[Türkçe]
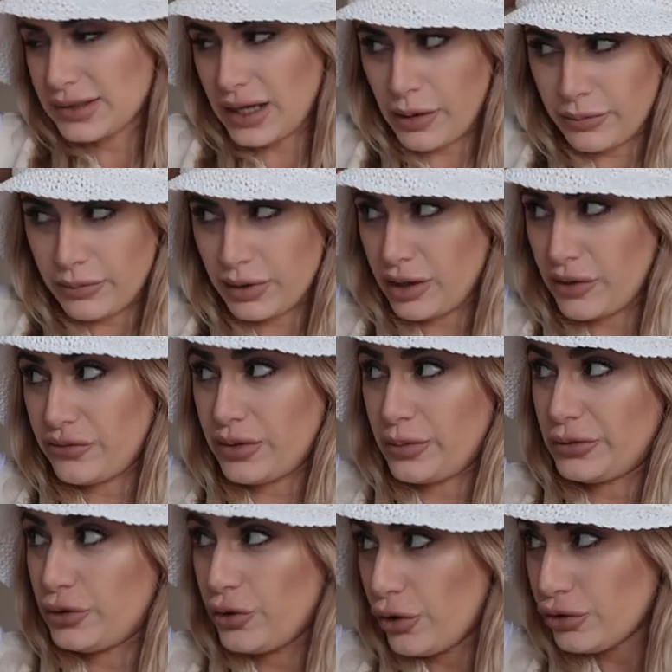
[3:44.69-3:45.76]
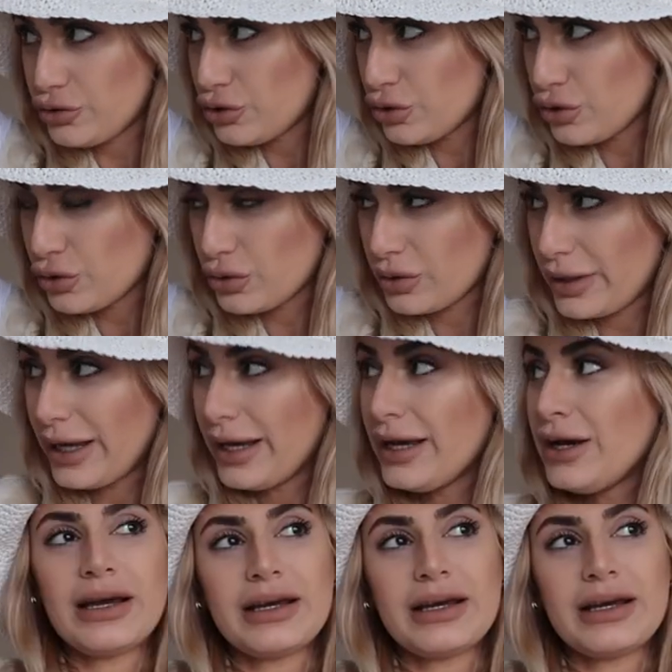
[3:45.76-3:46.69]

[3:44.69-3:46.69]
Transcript: Tam kafamın ölçüsünde.